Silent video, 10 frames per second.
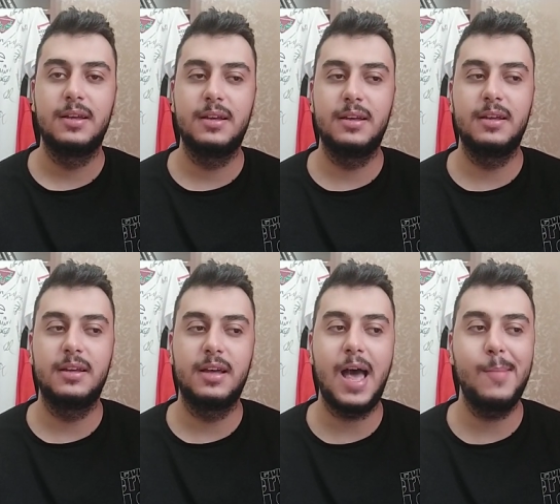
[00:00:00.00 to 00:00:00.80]
E,
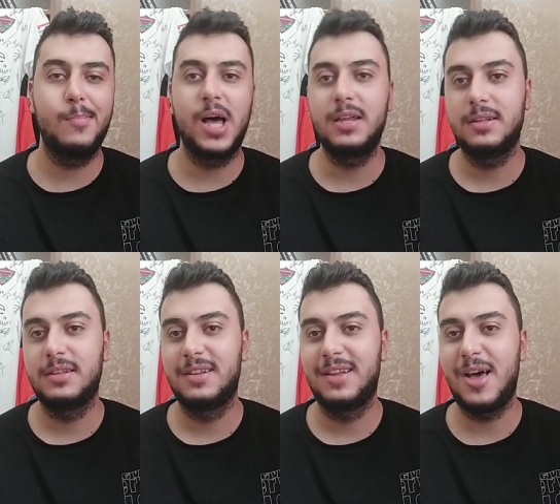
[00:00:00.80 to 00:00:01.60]
hem ben
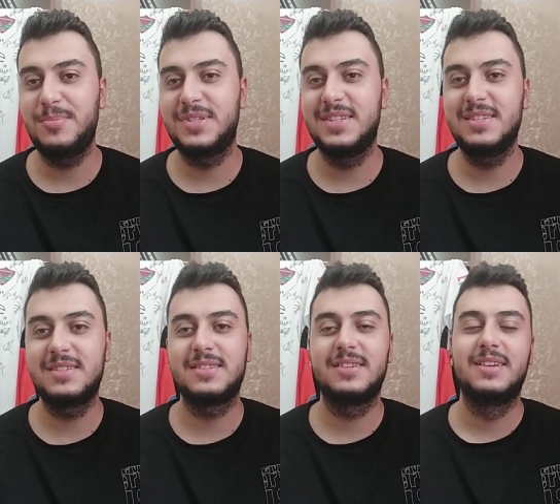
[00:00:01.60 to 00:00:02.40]
hem
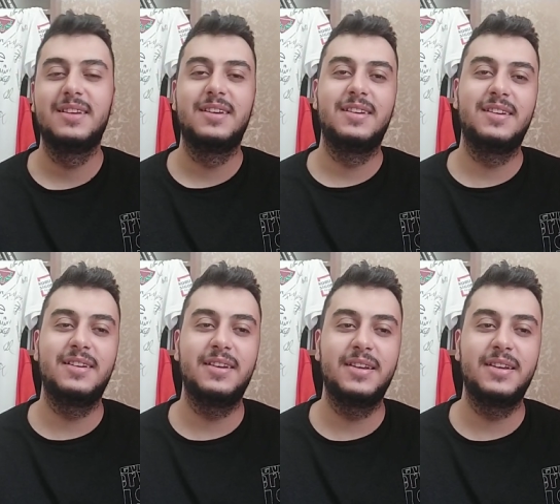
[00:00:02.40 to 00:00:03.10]
siz e,